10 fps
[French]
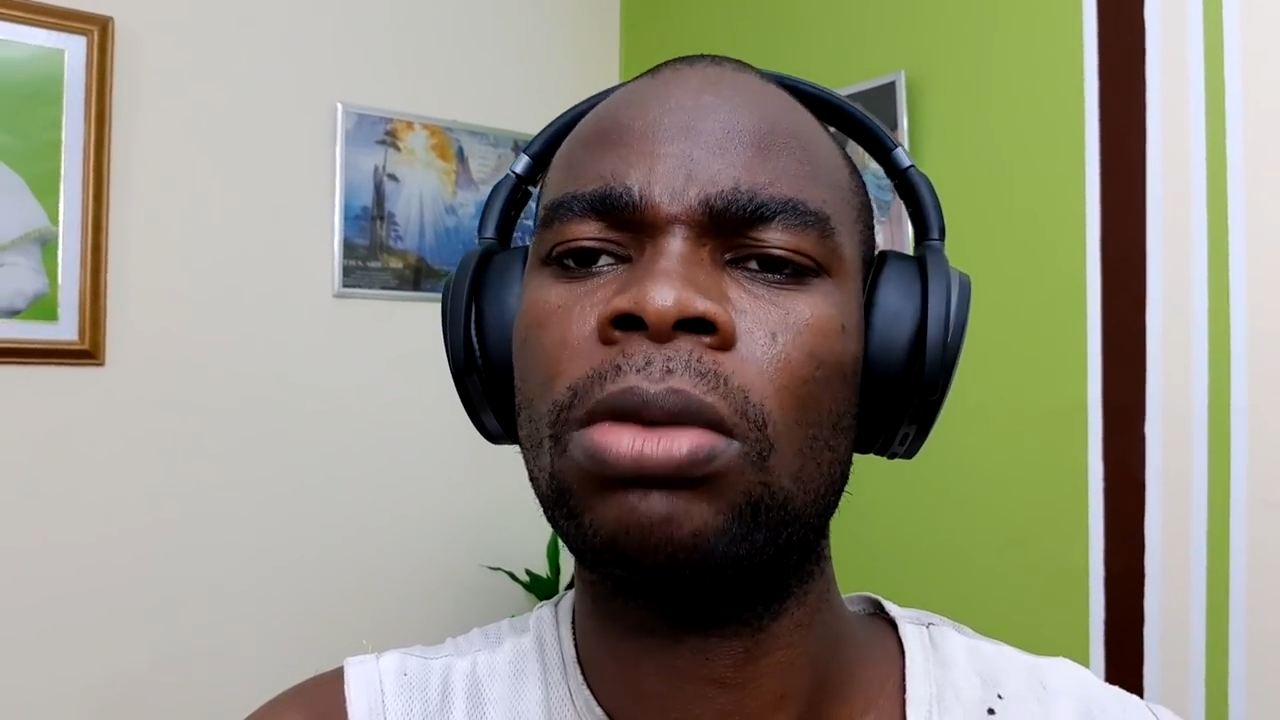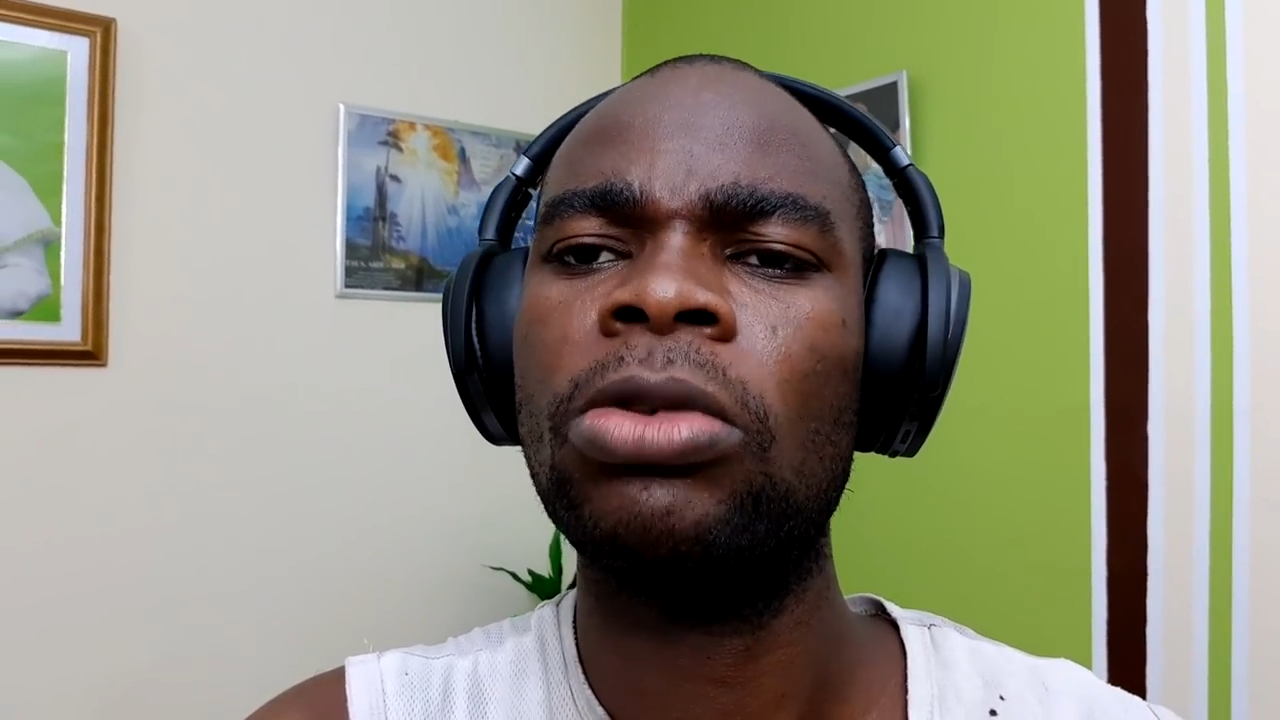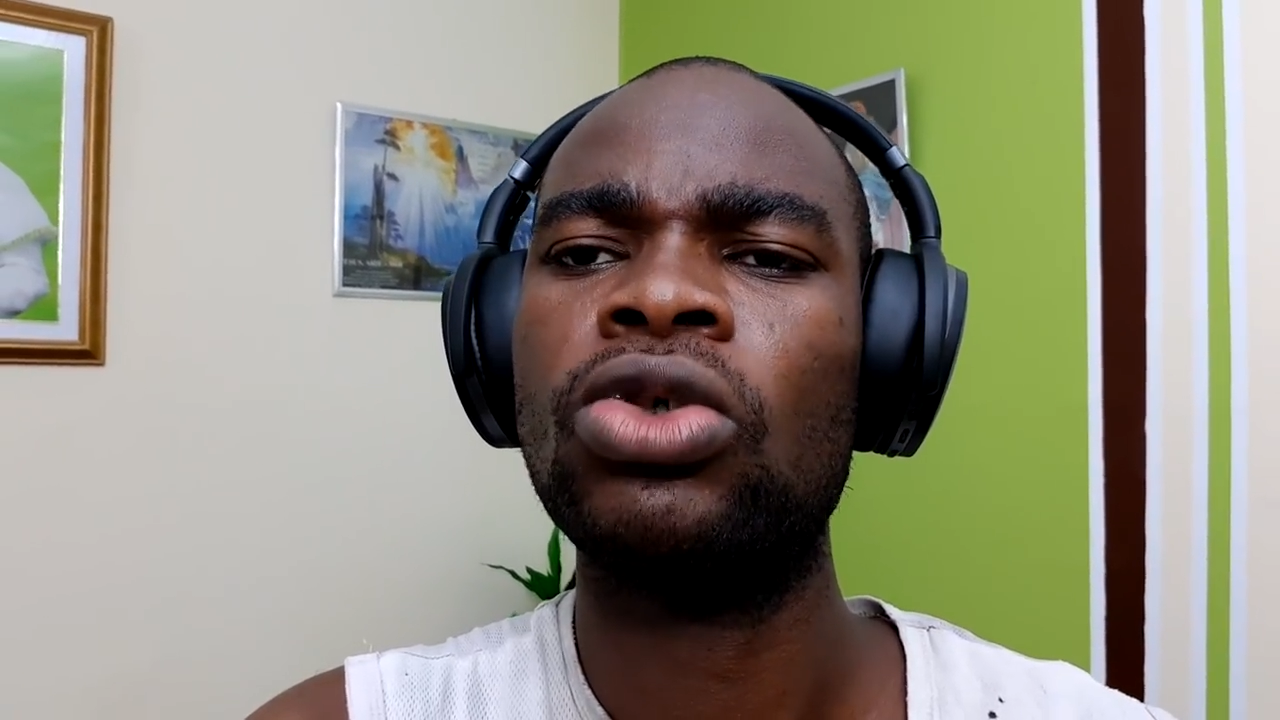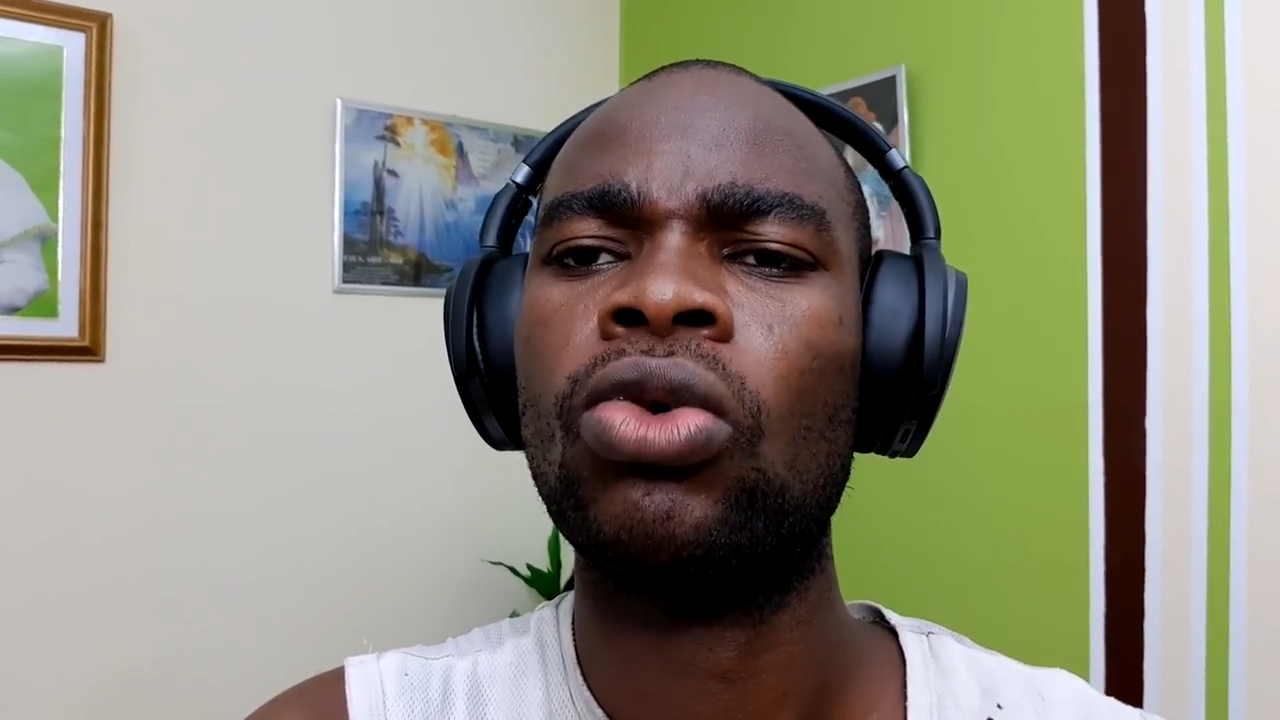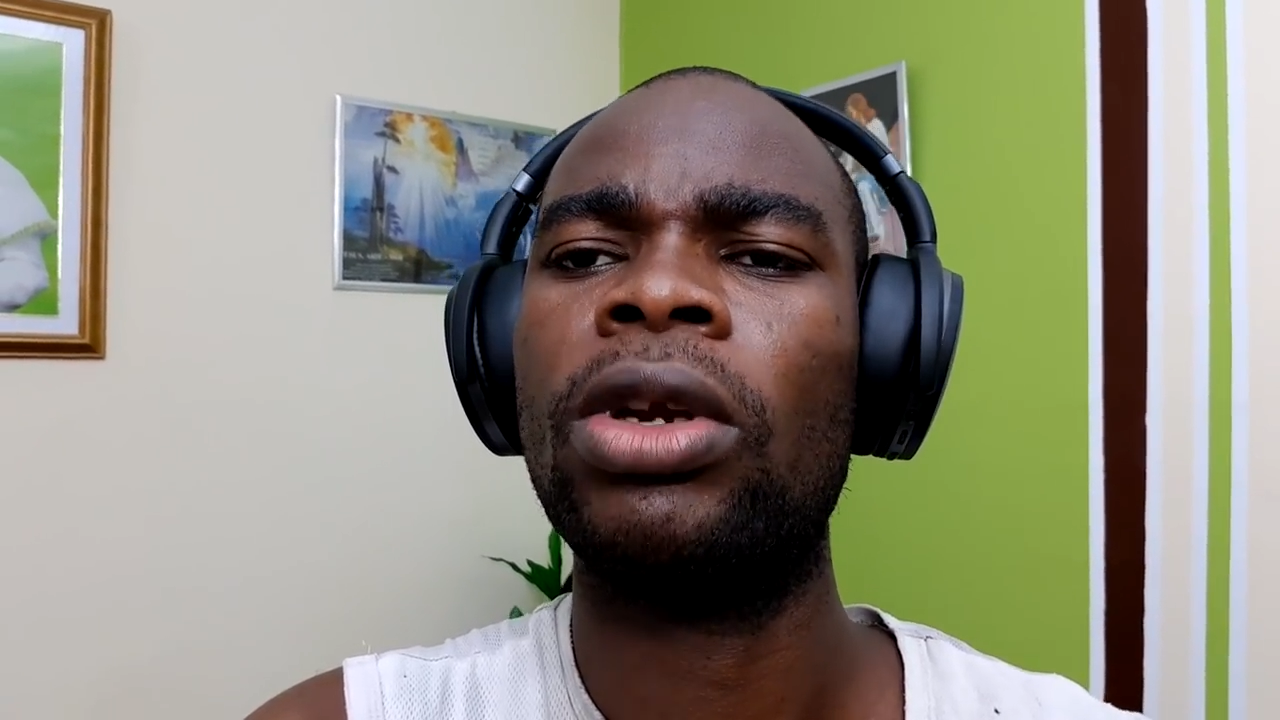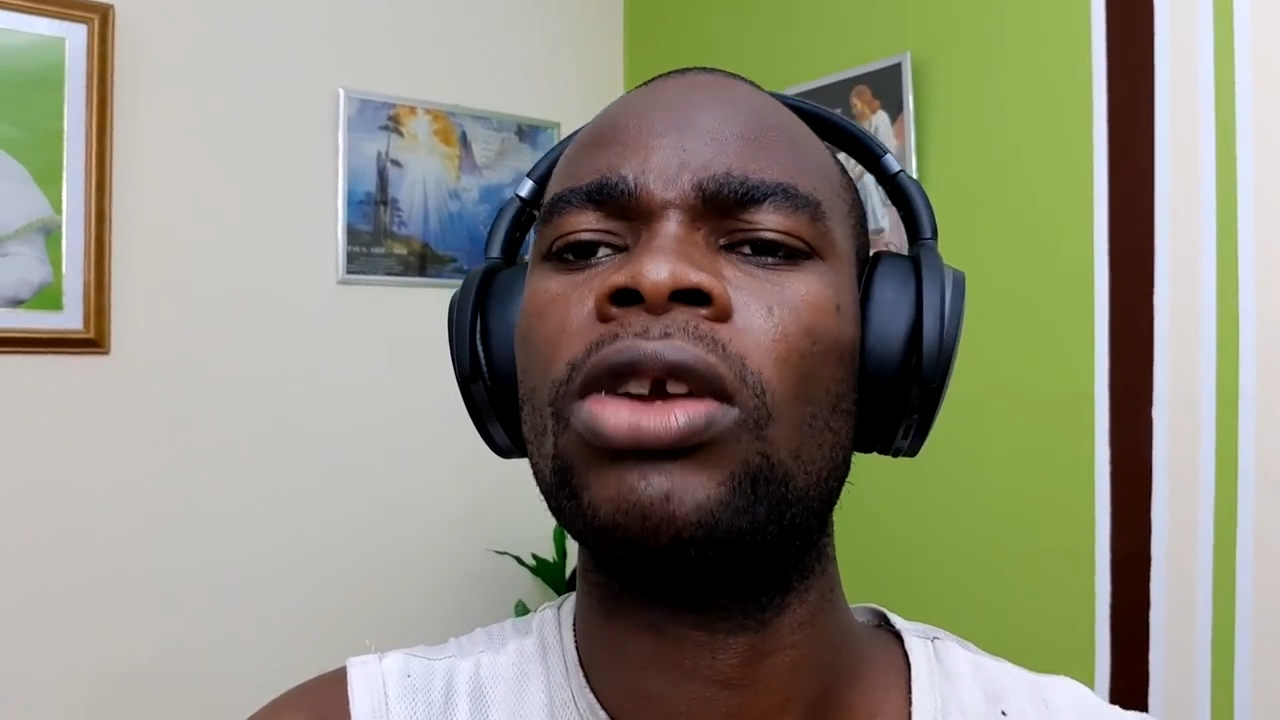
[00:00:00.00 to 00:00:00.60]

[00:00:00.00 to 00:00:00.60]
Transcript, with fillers: moi je connais